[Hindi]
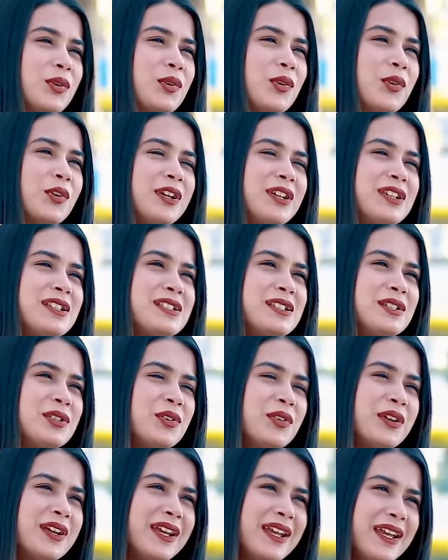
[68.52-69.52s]
कोई किसी
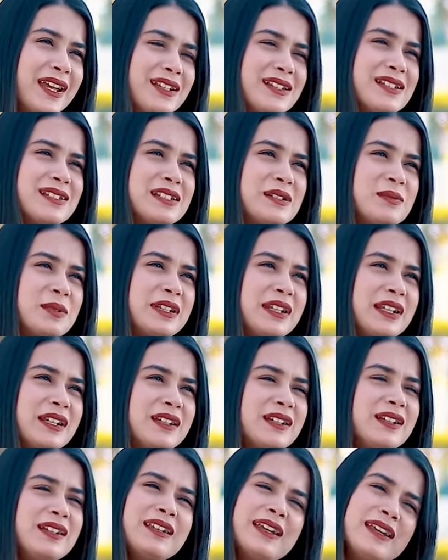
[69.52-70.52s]
को एक नज़र में
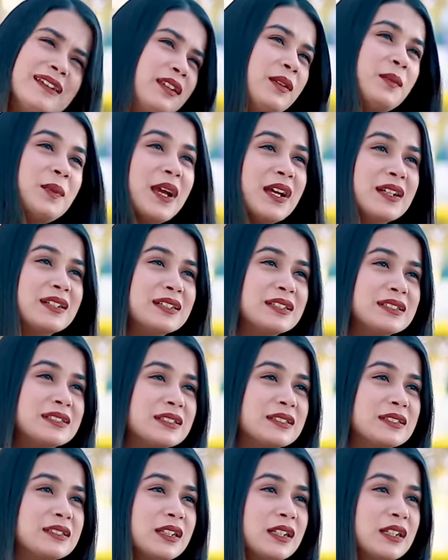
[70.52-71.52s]
देखकर कैसे प्यार कर
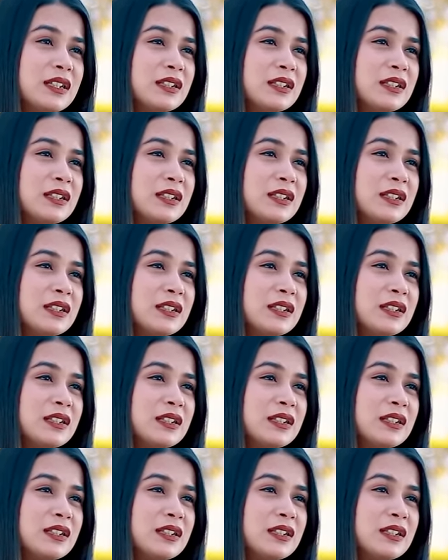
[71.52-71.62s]
सकता